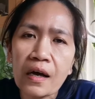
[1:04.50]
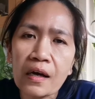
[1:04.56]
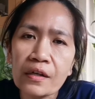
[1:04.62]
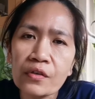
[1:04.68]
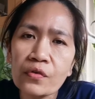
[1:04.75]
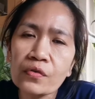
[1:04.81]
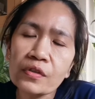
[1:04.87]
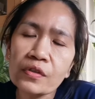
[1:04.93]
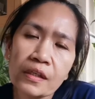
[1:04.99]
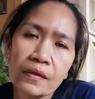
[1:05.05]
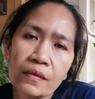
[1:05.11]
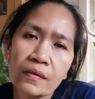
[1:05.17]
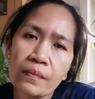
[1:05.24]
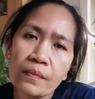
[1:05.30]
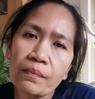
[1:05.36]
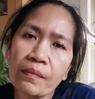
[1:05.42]
yung
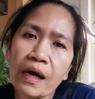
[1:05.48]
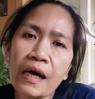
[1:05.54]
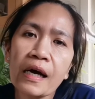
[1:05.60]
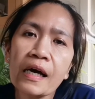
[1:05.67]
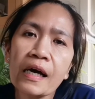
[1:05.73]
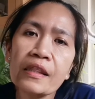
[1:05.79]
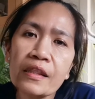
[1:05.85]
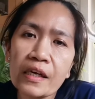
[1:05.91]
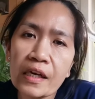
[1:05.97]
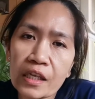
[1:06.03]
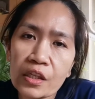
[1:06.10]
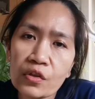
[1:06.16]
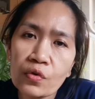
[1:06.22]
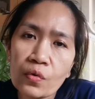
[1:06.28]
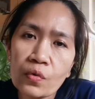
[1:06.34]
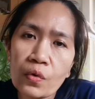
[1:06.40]

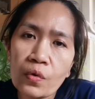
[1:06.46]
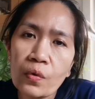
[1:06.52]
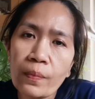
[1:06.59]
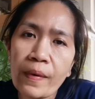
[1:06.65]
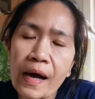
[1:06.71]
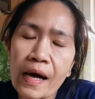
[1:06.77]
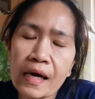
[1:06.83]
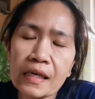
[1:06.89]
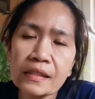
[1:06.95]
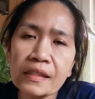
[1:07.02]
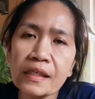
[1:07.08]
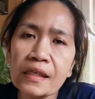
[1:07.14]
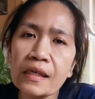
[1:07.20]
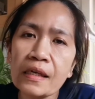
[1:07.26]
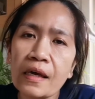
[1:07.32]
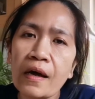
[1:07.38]
makakadrain yung lupa
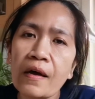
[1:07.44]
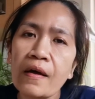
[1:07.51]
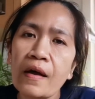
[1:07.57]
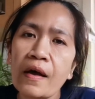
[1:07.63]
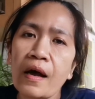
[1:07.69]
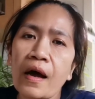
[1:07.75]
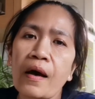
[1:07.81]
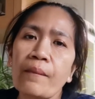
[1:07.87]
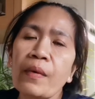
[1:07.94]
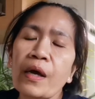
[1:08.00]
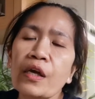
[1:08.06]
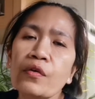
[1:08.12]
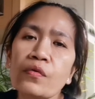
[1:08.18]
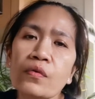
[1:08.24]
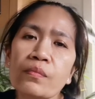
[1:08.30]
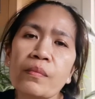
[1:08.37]
kasi
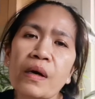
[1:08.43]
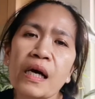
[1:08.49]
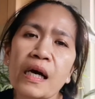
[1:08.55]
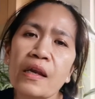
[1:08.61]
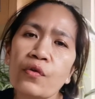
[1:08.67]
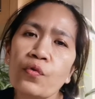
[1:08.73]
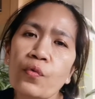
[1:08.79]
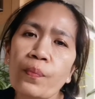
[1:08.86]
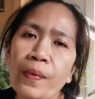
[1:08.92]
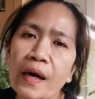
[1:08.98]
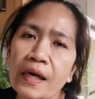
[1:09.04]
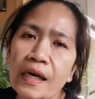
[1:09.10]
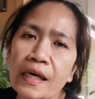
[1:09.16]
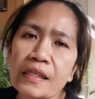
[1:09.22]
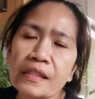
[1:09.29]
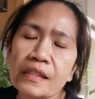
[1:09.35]
mayroong mga lupa
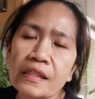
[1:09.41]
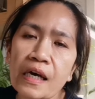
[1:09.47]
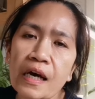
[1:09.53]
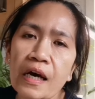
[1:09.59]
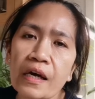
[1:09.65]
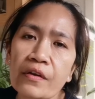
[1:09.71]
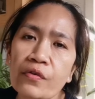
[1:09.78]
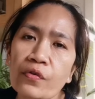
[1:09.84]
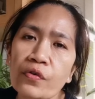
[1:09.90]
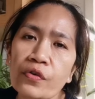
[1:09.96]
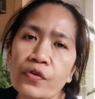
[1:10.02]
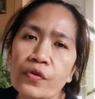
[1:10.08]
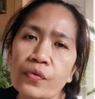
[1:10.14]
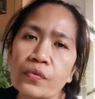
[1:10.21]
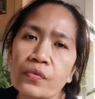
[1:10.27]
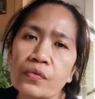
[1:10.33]
guys na ano
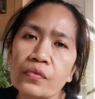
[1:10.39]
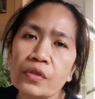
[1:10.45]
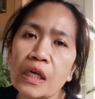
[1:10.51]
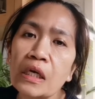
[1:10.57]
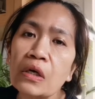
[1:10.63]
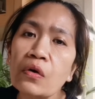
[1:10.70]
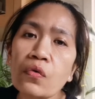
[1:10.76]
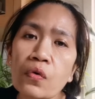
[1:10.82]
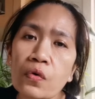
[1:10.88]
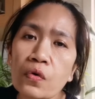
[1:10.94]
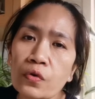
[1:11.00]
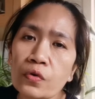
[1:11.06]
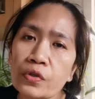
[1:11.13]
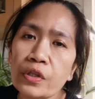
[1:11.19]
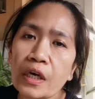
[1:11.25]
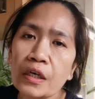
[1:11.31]
yung
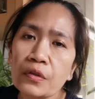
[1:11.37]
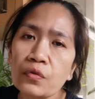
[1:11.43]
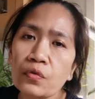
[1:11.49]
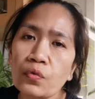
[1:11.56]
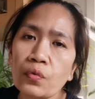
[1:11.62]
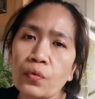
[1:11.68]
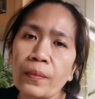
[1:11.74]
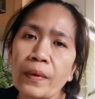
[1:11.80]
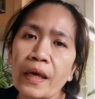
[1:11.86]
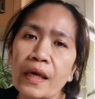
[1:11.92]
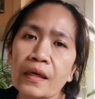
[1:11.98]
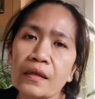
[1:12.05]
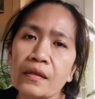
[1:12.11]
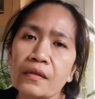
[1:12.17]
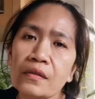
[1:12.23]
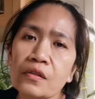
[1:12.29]
nagho-hold ng tubig
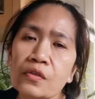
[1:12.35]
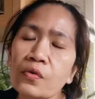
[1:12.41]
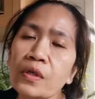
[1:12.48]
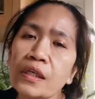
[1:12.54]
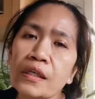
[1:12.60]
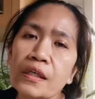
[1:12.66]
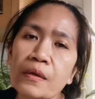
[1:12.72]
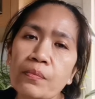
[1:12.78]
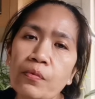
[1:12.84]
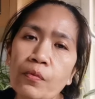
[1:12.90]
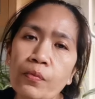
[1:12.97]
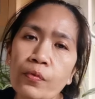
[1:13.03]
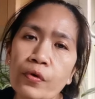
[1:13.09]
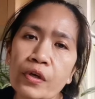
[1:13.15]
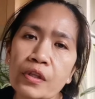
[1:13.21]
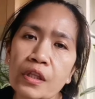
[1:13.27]
so hindi po
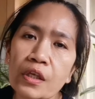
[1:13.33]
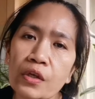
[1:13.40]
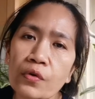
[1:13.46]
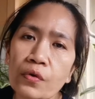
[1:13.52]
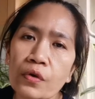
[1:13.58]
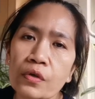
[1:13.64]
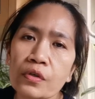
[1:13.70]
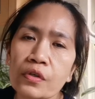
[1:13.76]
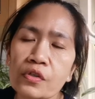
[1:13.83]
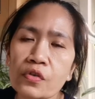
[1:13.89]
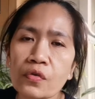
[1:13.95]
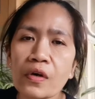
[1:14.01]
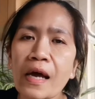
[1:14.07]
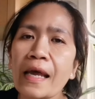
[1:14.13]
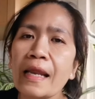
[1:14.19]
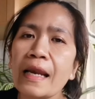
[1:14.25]
pwede yun
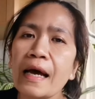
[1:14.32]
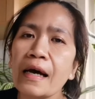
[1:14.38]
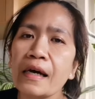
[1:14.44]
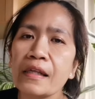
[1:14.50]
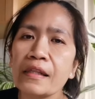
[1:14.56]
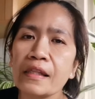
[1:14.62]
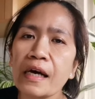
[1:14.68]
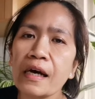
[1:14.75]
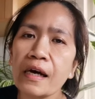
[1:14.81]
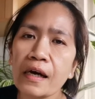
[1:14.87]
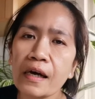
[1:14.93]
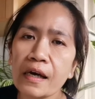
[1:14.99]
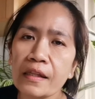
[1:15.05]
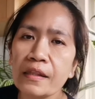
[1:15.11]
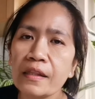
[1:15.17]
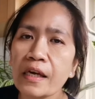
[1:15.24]
so kailangan
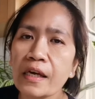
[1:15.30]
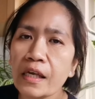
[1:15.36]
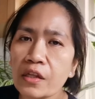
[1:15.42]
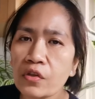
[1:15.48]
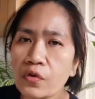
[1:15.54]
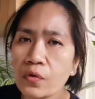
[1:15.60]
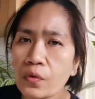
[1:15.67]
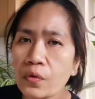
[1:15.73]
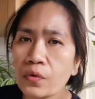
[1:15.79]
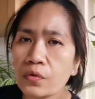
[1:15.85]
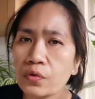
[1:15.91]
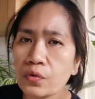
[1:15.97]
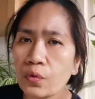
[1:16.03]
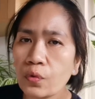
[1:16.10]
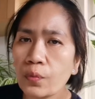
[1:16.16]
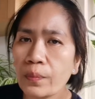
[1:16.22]
nakaka-drain yung
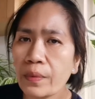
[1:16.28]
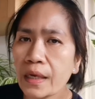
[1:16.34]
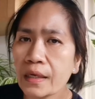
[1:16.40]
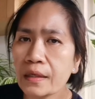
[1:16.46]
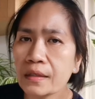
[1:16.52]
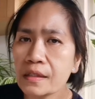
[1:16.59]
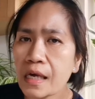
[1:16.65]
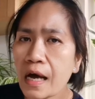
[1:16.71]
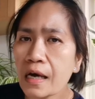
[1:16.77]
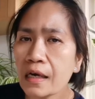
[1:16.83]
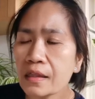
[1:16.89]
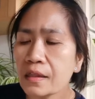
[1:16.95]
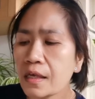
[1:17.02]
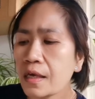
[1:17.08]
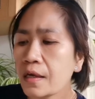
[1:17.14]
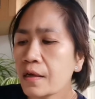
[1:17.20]
tubig sa
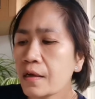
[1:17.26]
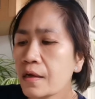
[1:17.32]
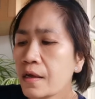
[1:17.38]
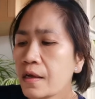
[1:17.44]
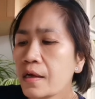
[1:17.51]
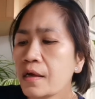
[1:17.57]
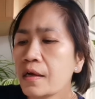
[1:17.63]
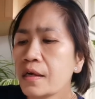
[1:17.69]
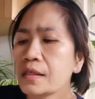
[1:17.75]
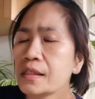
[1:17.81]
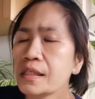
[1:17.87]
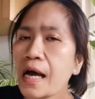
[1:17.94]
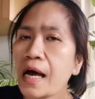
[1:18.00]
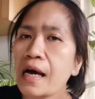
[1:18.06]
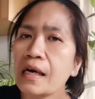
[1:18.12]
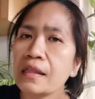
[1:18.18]
ating
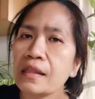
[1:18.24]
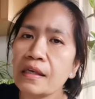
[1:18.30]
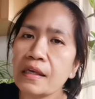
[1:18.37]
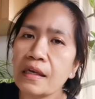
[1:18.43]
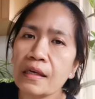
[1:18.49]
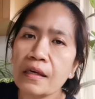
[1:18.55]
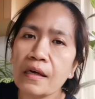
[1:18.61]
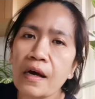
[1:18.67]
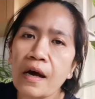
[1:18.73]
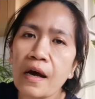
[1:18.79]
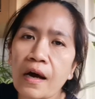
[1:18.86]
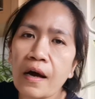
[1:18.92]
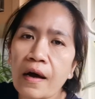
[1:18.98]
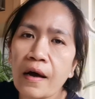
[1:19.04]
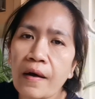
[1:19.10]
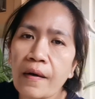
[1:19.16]
sa ating
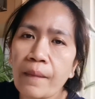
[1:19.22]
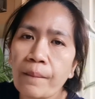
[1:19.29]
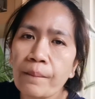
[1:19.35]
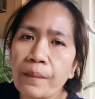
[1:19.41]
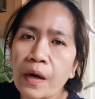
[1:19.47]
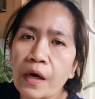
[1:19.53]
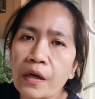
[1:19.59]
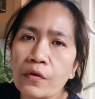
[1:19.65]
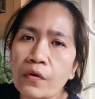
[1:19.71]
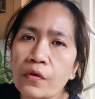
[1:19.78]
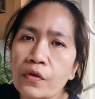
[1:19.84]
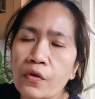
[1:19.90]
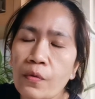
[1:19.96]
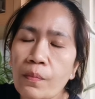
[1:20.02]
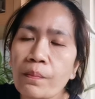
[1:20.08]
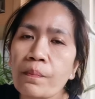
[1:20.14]
um, ano,
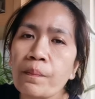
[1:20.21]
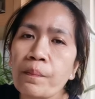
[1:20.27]
yung